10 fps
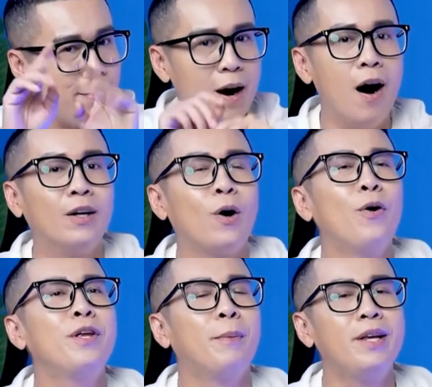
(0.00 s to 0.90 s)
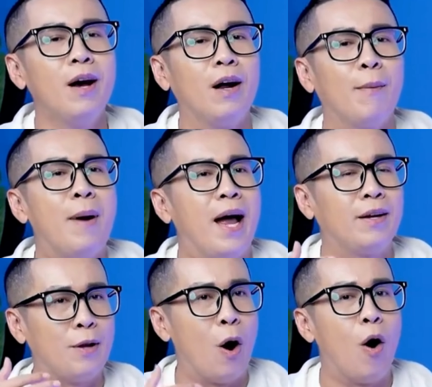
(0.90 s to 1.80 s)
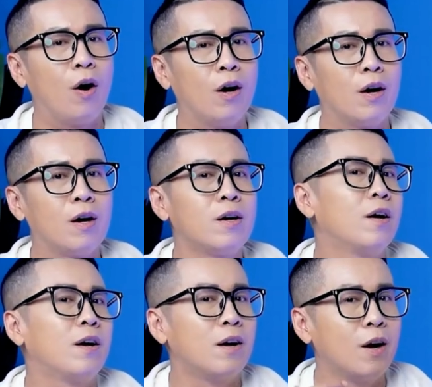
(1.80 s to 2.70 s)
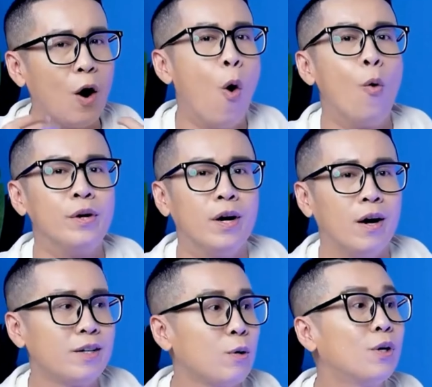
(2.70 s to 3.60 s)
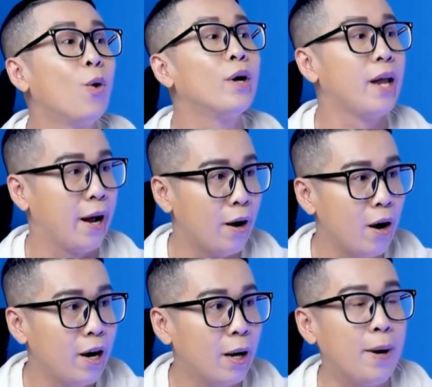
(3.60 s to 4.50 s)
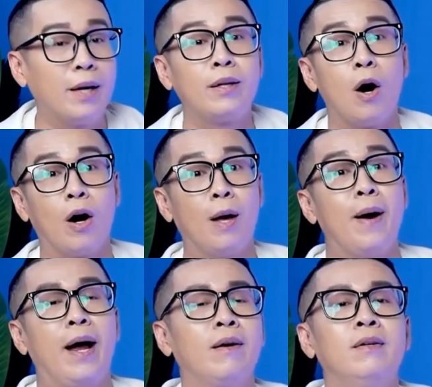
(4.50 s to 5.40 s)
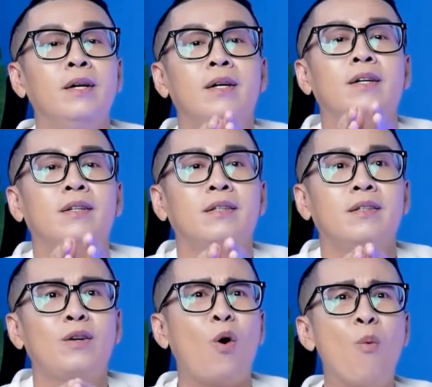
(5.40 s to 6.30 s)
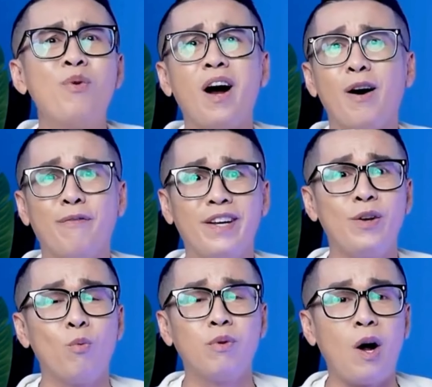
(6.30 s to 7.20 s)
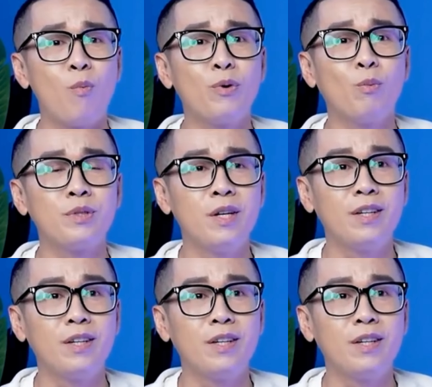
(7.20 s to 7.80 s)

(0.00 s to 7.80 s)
nó khép hờ thôi, nhưng bây giờ là bạn chọn ngồi ở trong ngôi nhà đó, hay là bạn chọn là bạn cũng cần phải dùng công dùng